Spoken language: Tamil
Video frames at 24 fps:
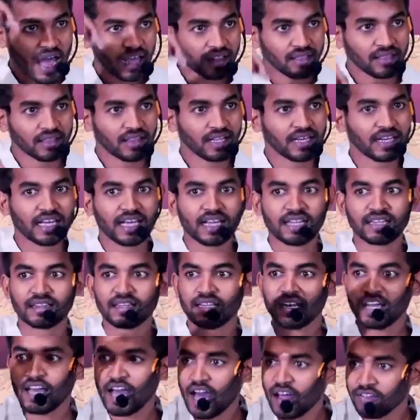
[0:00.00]
அந்த
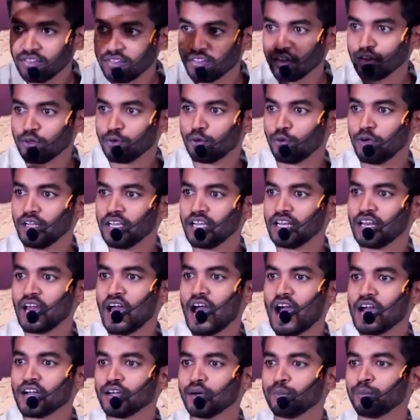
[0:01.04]
நேரத்தில் அந்த நொடியில்
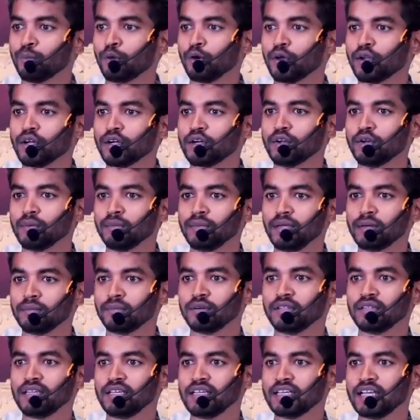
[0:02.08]
அங்கே பிறக்கணும்
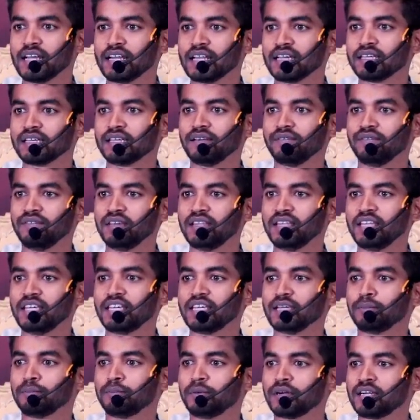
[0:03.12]
என்பது எனக்கு
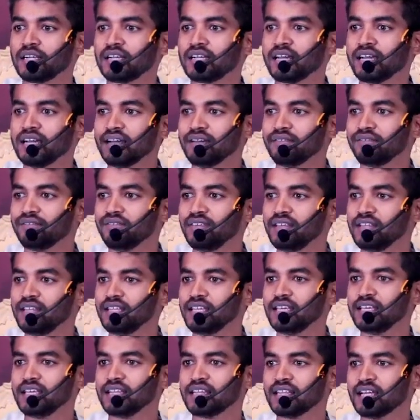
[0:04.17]
விதிக்கப்பட்ட
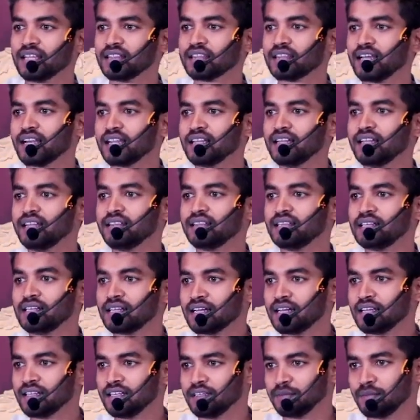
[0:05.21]
விதி இதுதான்
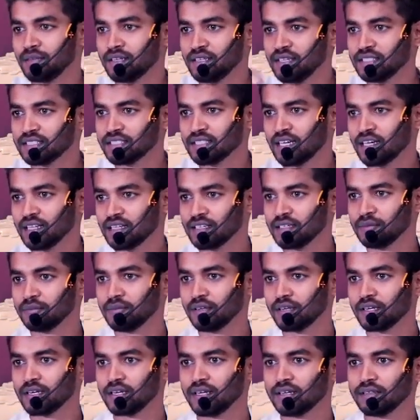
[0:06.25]
தலையெழுத்துன்றான் இதுக்கு பேர் தான்
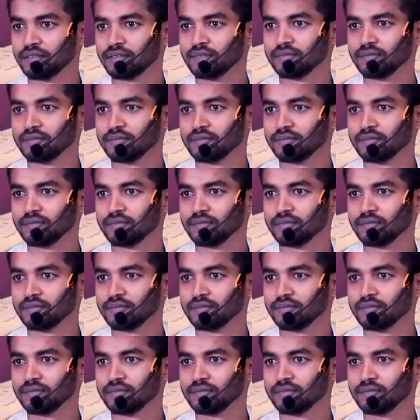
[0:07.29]
ஜாதகம்ன்றான்